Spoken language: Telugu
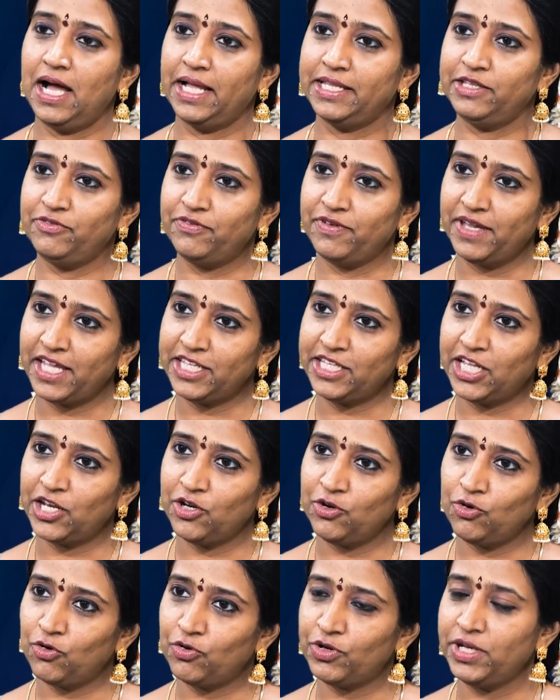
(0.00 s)
అది
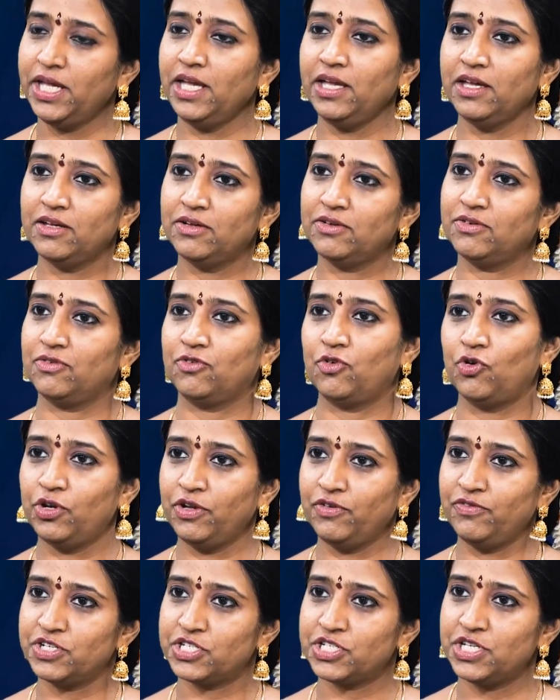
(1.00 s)
వేదంలోనే
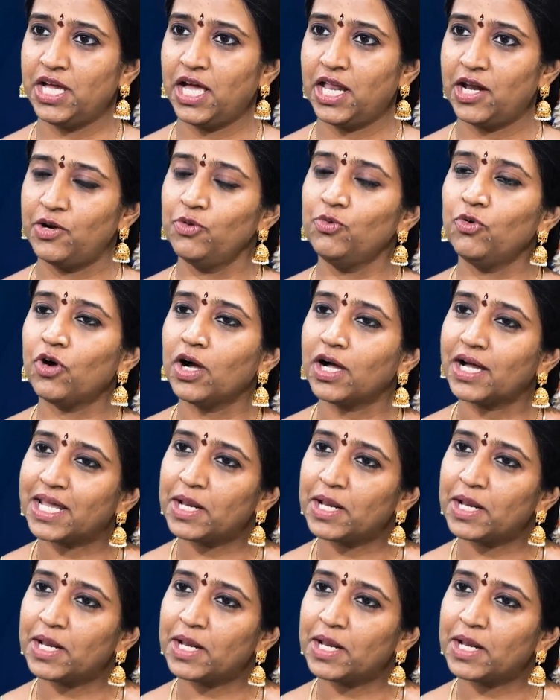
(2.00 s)
కొన్ని విషయాలను ఒక